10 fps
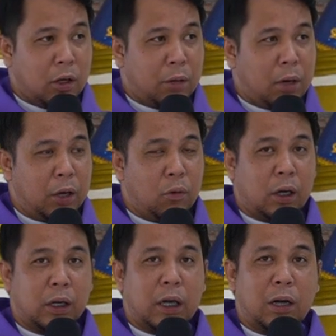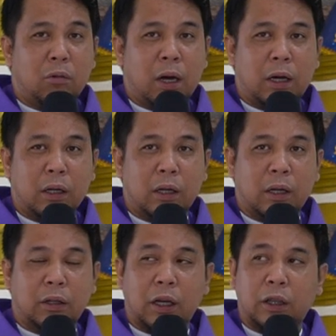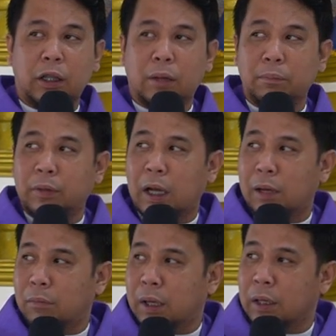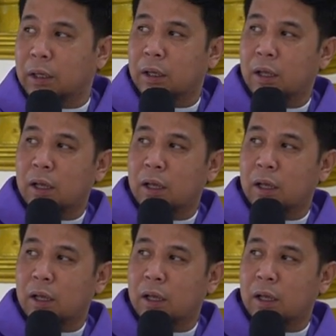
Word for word: nga mangiwaragawag, kadagiti damdamag,